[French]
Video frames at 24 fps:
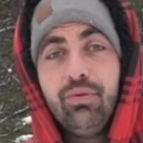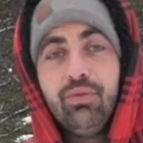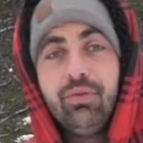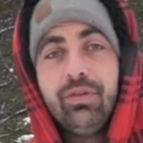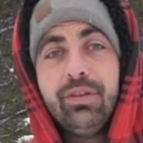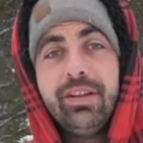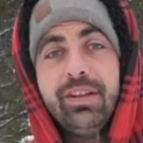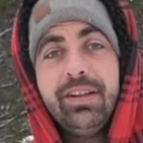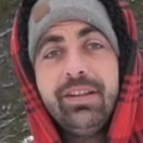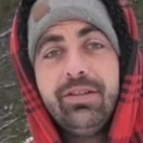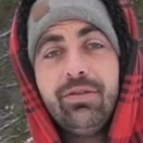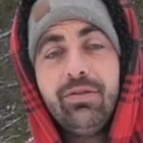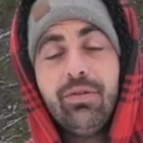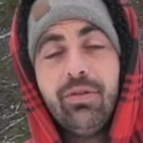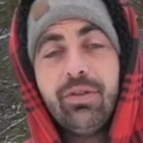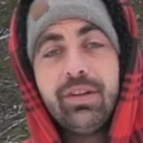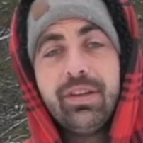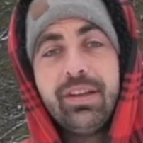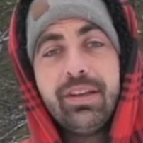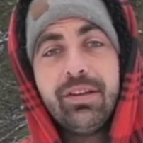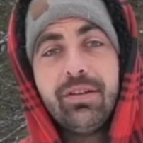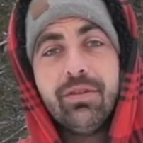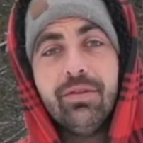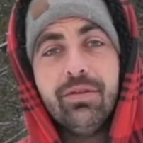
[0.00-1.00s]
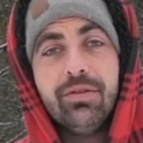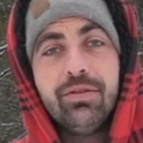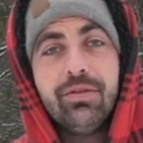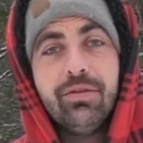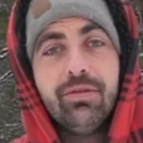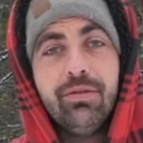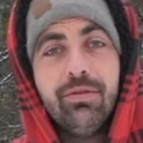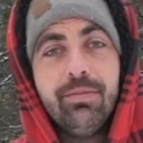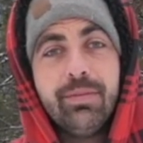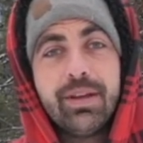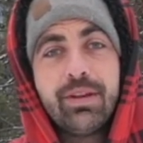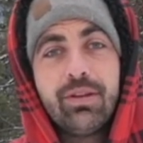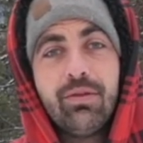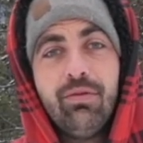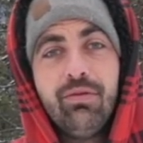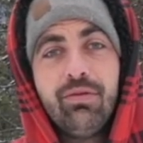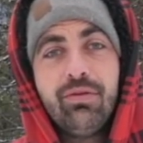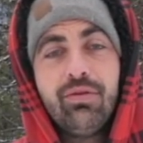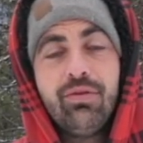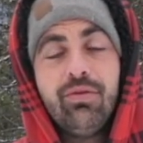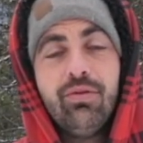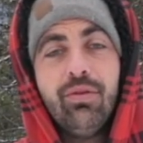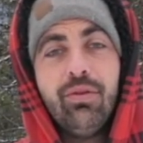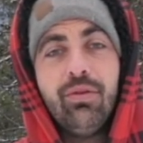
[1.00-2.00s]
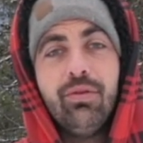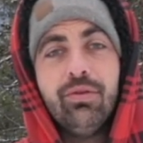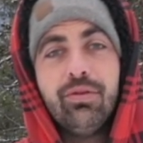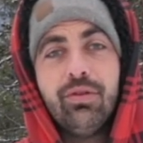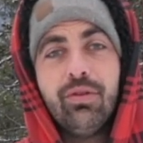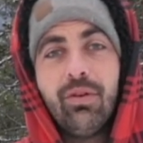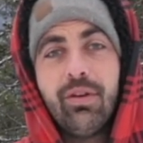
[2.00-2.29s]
toute l'historique de mes cultures